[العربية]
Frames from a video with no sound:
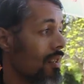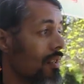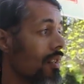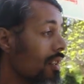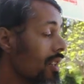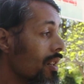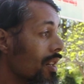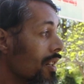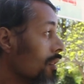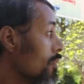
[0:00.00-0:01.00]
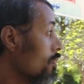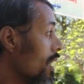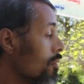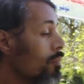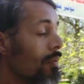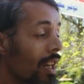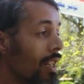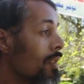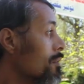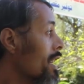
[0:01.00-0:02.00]
آه،
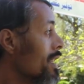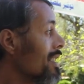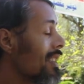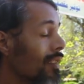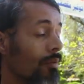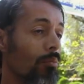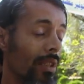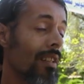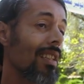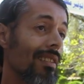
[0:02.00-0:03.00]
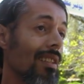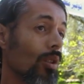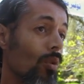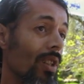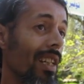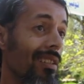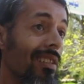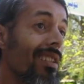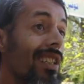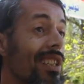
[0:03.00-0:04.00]
هنا من هنا تنهضروا على
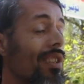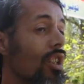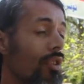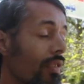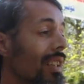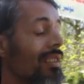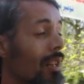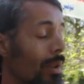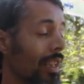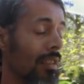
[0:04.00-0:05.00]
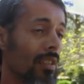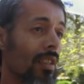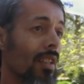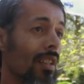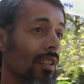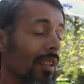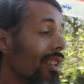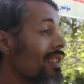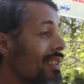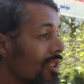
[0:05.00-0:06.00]
الاستشفاء الطبقي
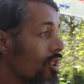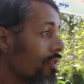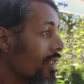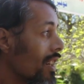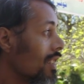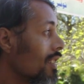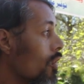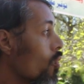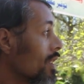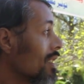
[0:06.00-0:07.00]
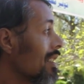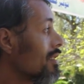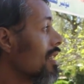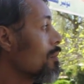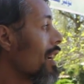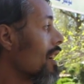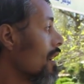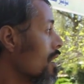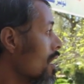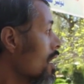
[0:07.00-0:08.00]
كاين استشفاء هو ديال
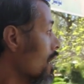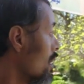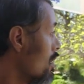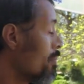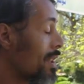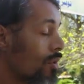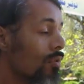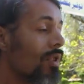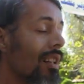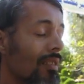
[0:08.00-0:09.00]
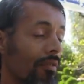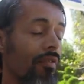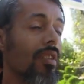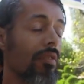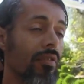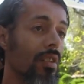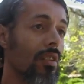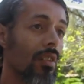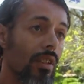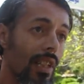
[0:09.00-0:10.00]
الطبقه الميسوره في,
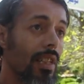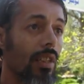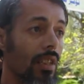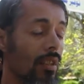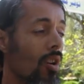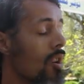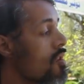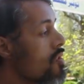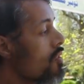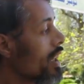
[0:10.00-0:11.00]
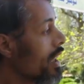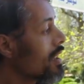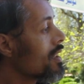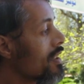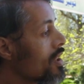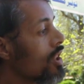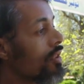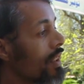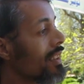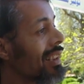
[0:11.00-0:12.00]
في كلينيك وكاين
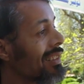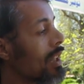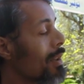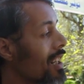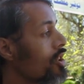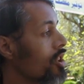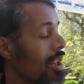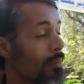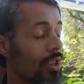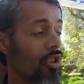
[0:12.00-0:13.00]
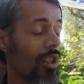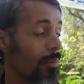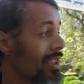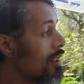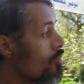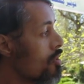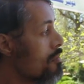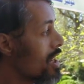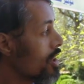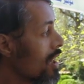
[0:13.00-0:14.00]
الاستشفاء ديال الطبقه الشعبيه
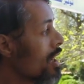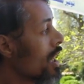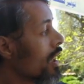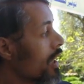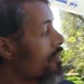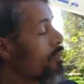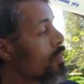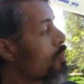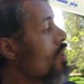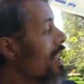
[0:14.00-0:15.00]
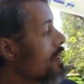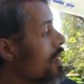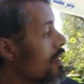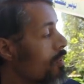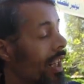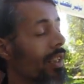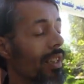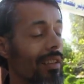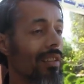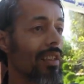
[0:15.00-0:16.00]
المهمشه كاين في مجموعه ديال
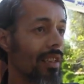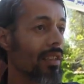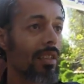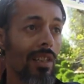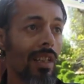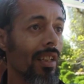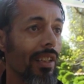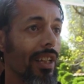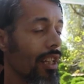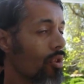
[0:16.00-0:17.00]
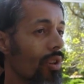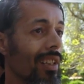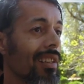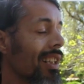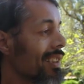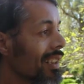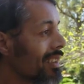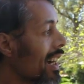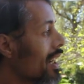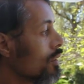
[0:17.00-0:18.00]
الوحدات اللي كيعيشوا هذا
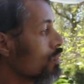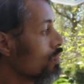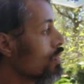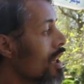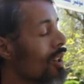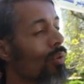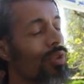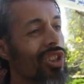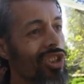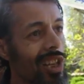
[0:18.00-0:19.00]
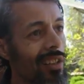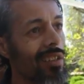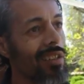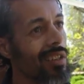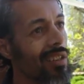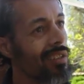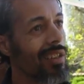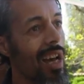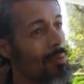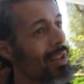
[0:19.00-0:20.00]
الاكتضاض وانتشار آه،
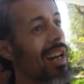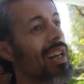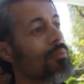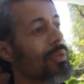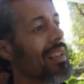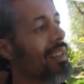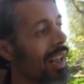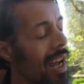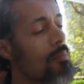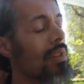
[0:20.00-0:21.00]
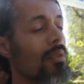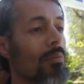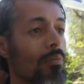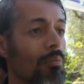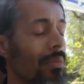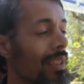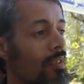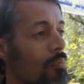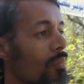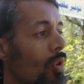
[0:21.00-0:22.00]
الامراض مثل القمل
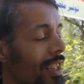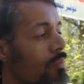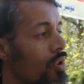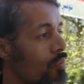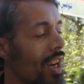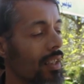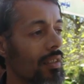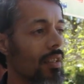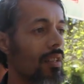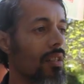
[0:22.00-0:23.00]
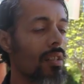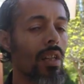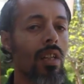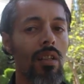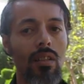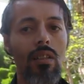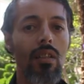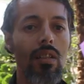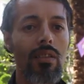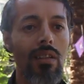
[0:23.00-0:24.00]
مثل واحد المجموعه ديال
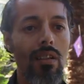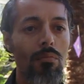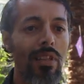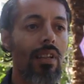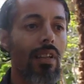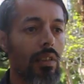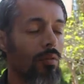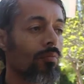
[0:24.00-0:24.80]
آه، ديال المسائل